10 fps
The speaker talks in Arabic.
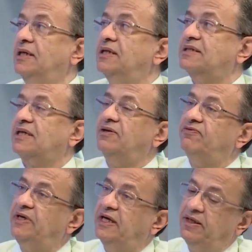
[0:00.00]
اذا كان
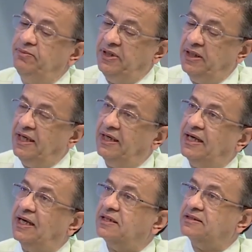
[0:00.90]
في انيميا
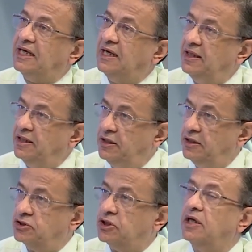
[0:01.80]
هينعكس على
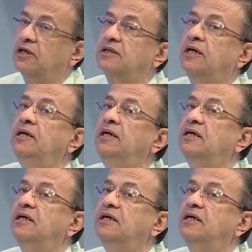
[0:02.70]
الشعر ده